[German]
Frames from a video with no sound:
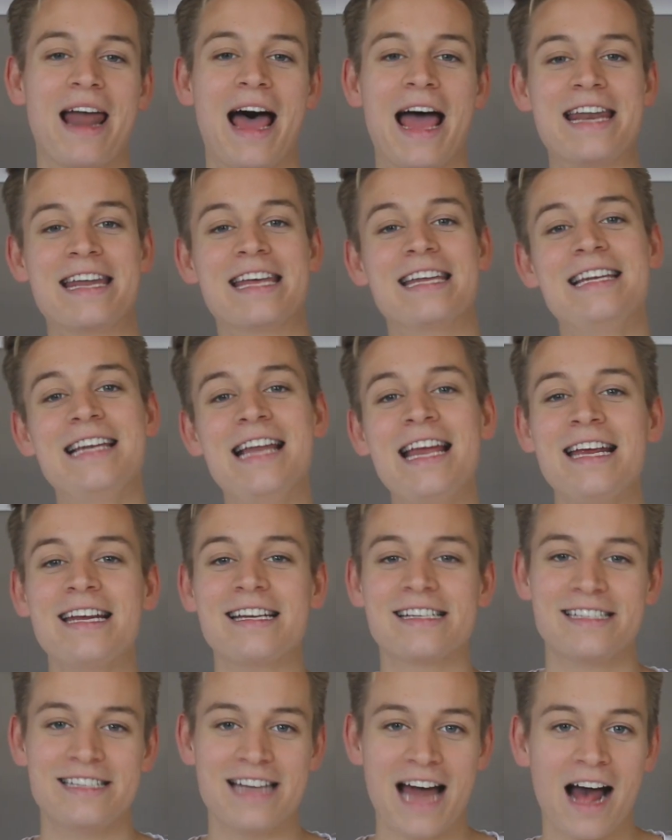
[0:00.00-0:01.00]
mal eine
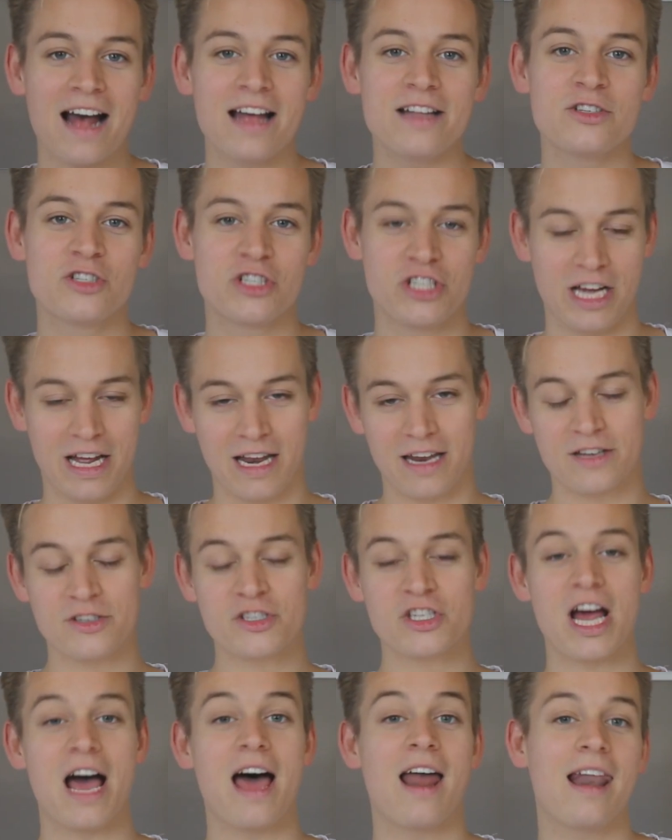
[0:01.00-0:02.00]

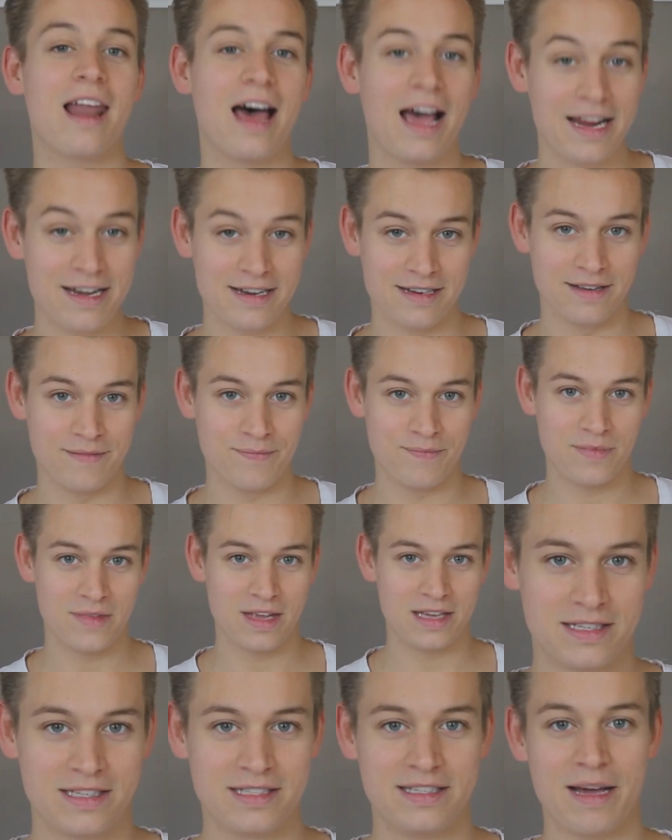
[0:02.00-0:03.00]
Nicht-Lachen-Challenge alleine.
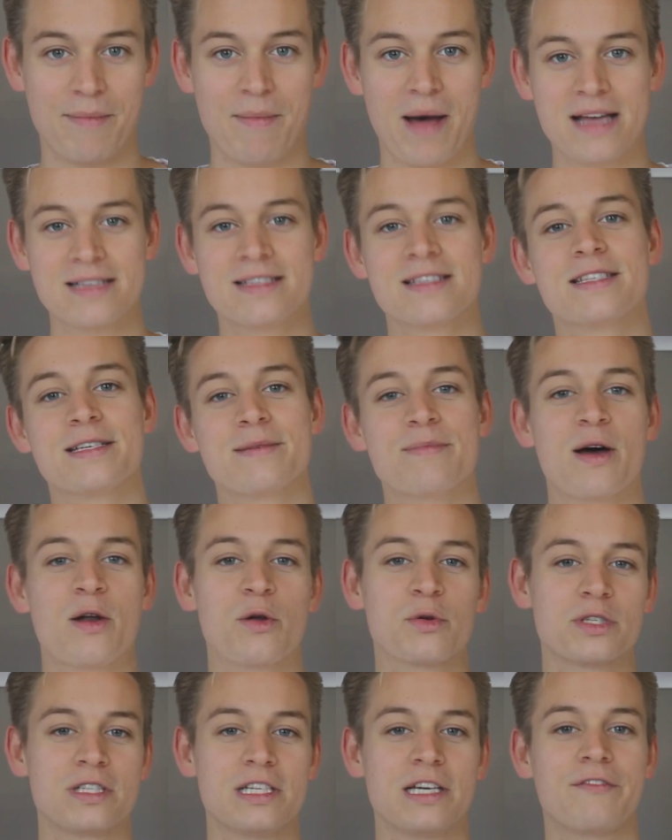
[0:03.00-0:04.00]
Es ist ja meistens immer
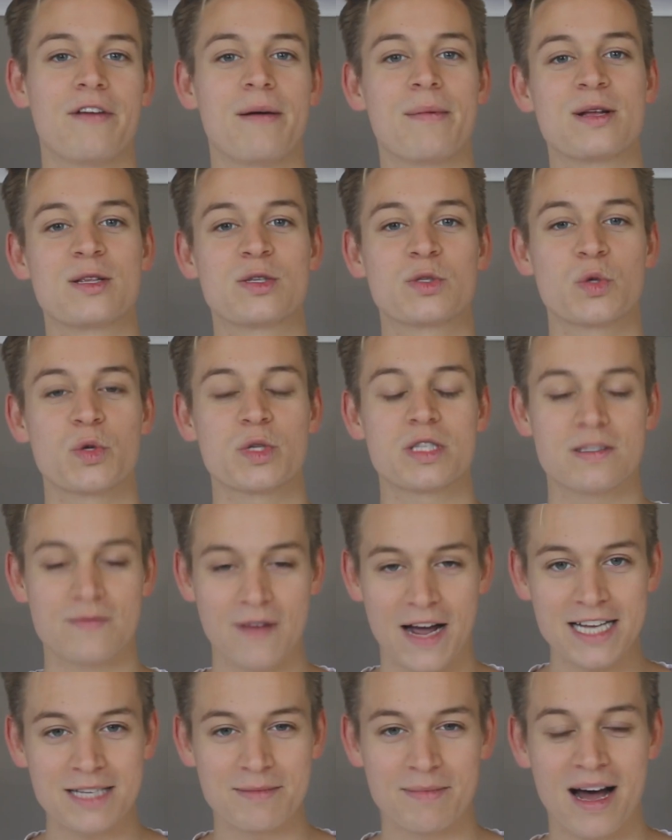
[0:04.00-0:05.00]
lustig, wenn man es zu
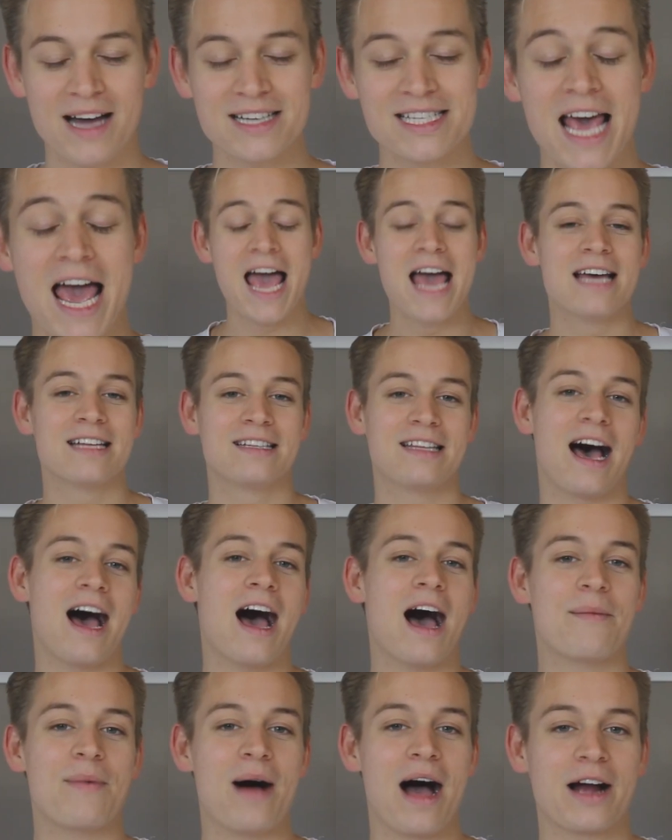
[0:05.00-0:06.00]
zweit macht. Da
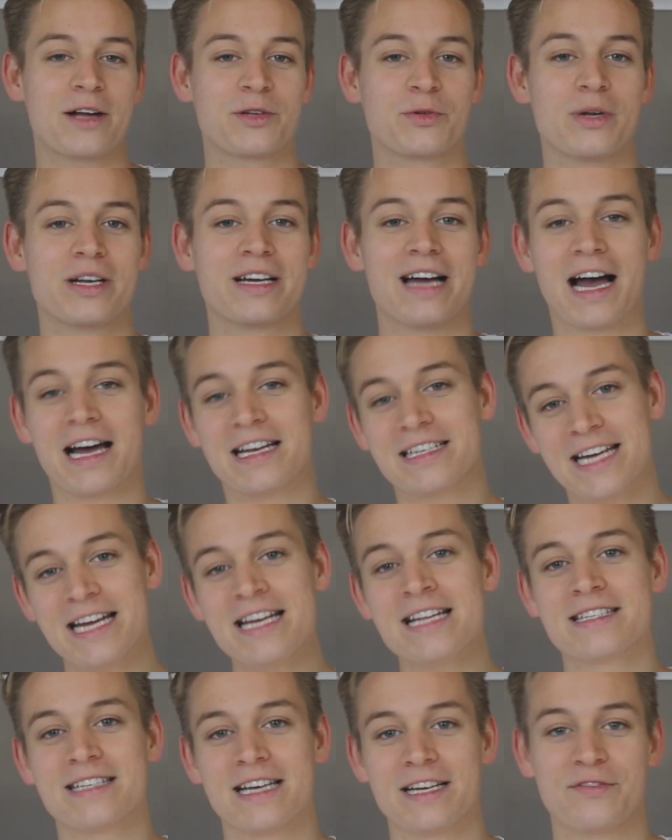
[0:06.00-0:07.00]
aber aktuell
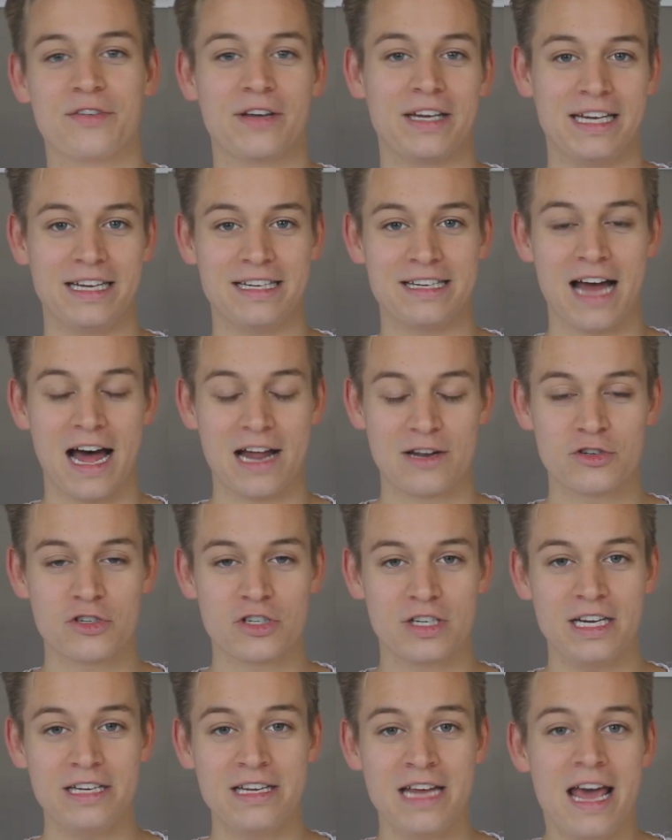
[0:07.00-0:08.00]
Quarantänezeit für jeden
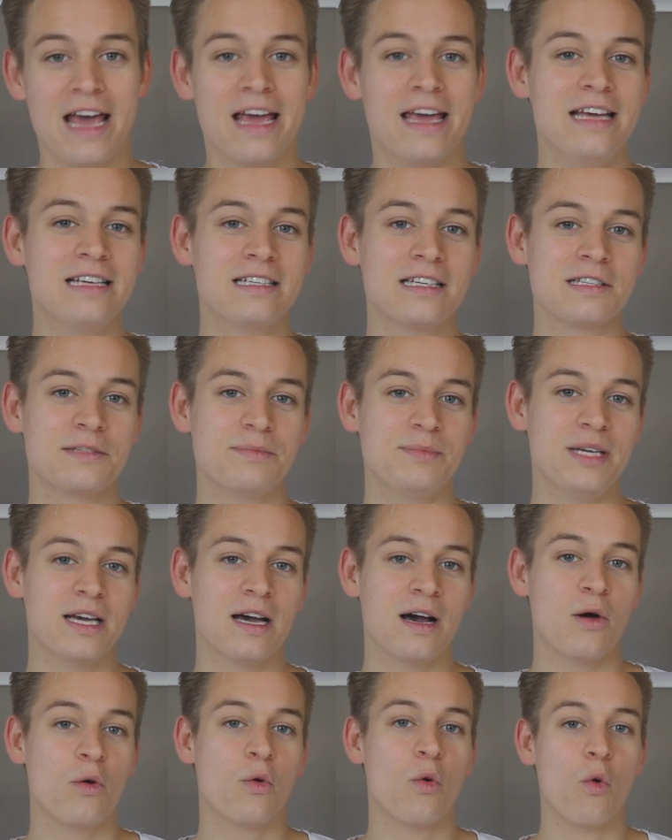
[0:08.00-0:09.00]
ansteht, ist es
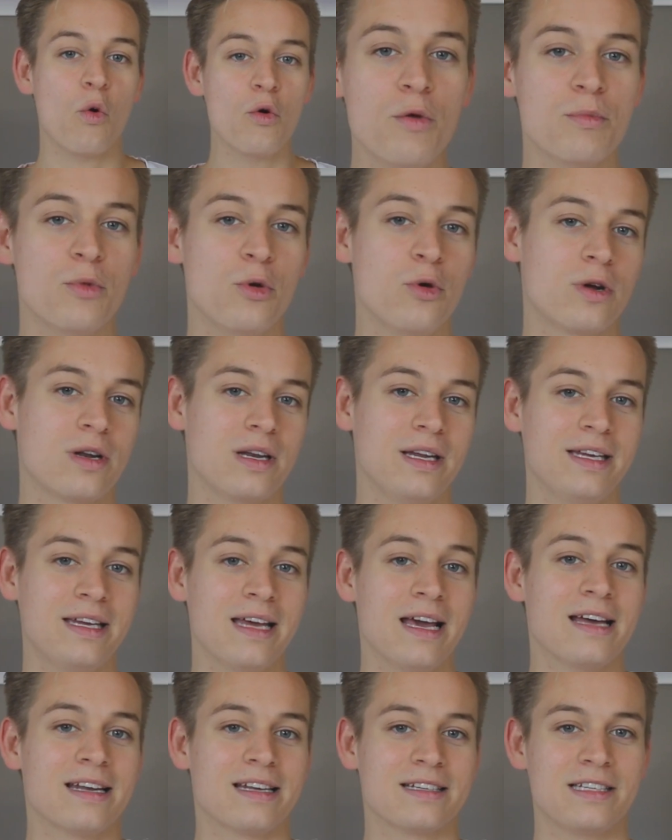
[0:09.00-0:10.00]
mir
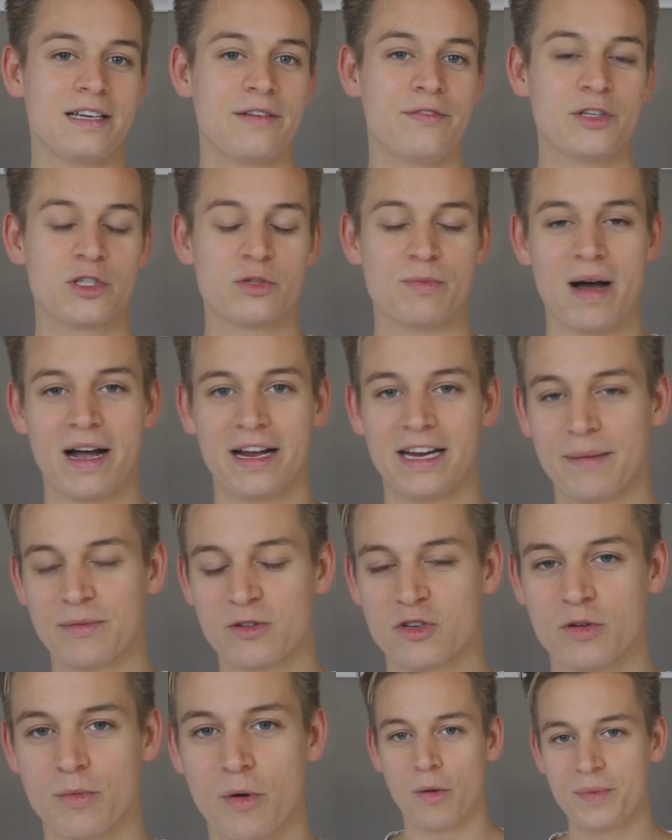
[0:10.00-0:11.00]
unmöglich, das irgendwie zu machen. Ich habe
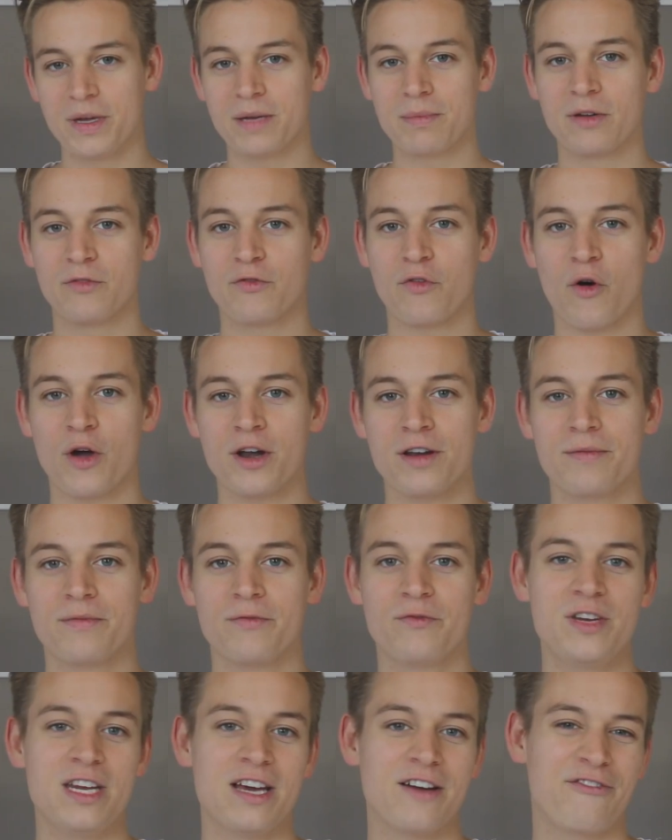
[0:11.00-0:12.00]
das schon probiert mit
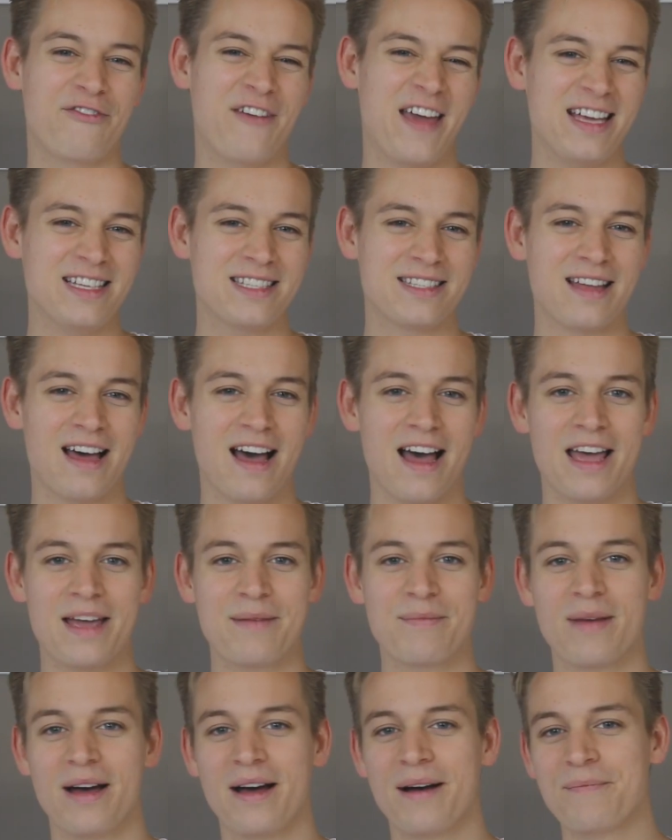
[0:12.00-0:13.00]
Freunden via
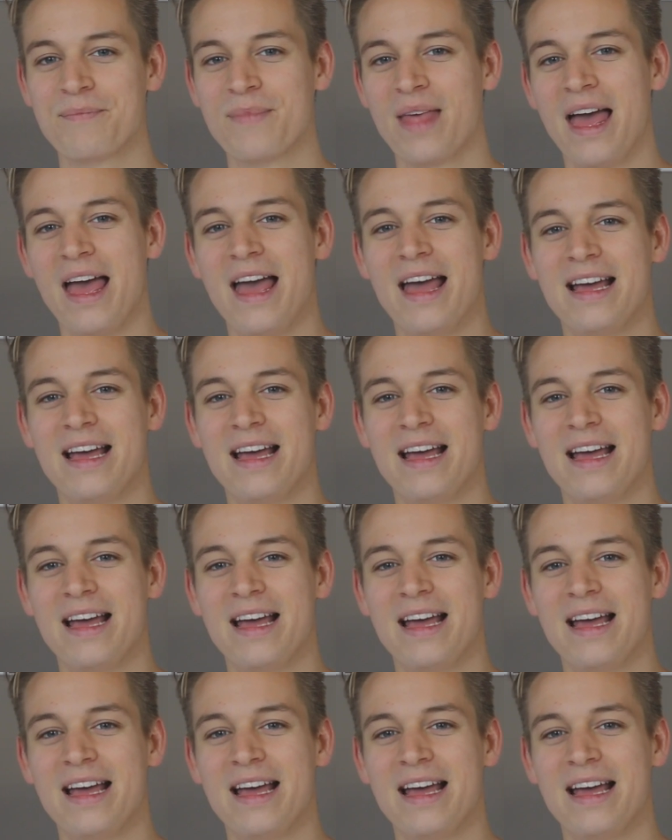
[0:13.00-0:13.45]
FaceTime, ähm,